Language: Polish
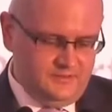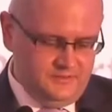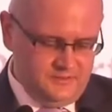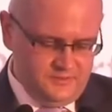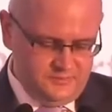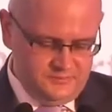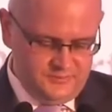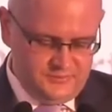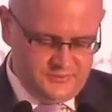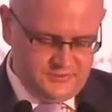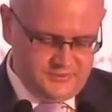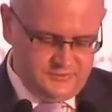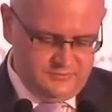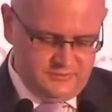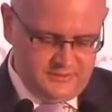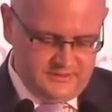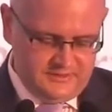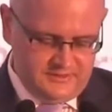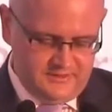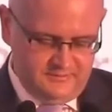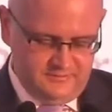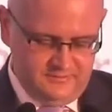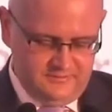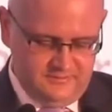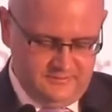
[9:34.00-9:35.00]
No,
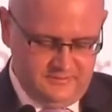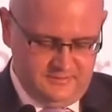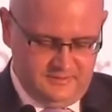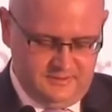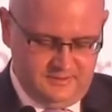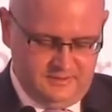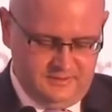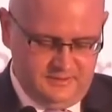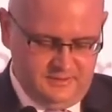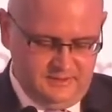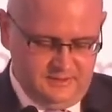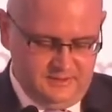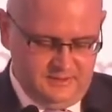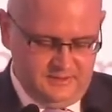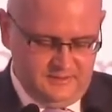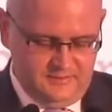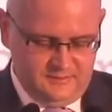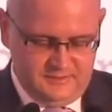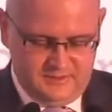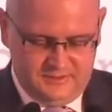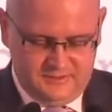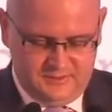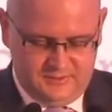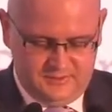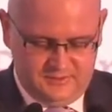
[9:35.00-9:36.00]
przykładem
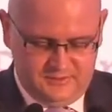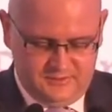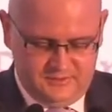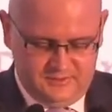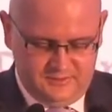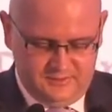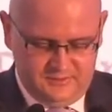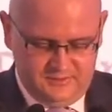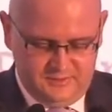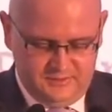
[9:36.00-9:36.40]
innym niż,